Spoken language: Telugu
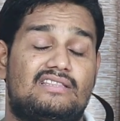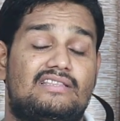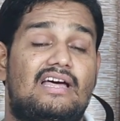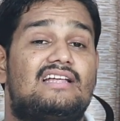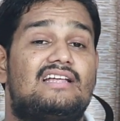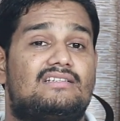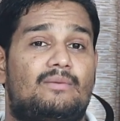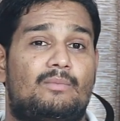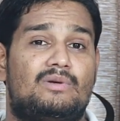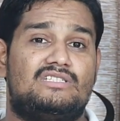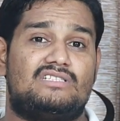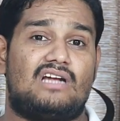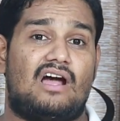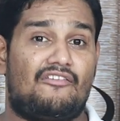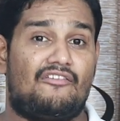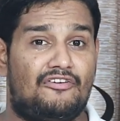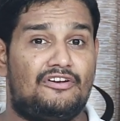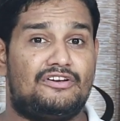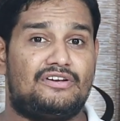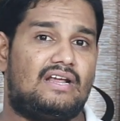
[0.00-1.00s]
దానికి సంబంధించిన
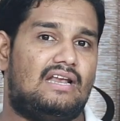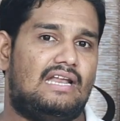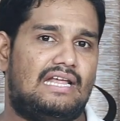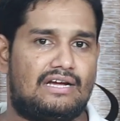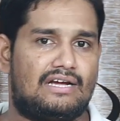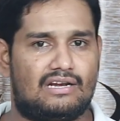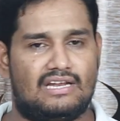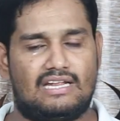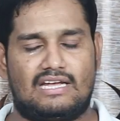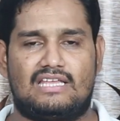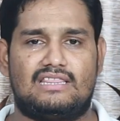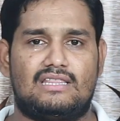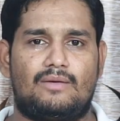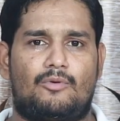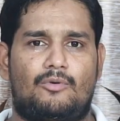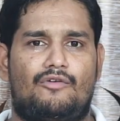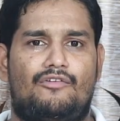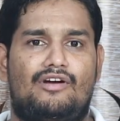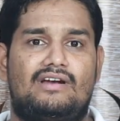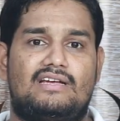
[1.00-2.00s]
అఫీషియల్ లింక్ నేను కింద
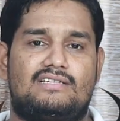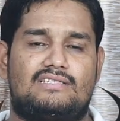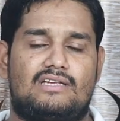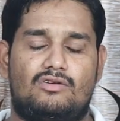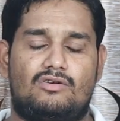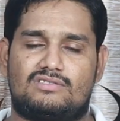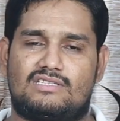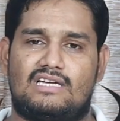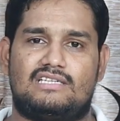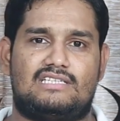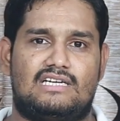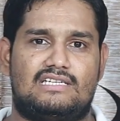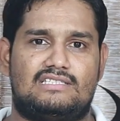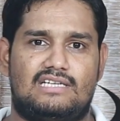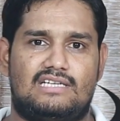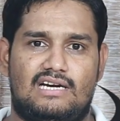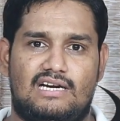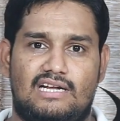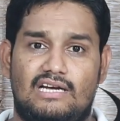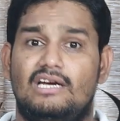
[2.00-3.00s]
ప్రొవైడ్ చేస్తాను ఒకసారి చెక్
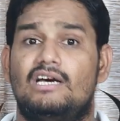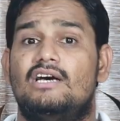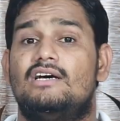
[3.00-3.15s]
చేయండి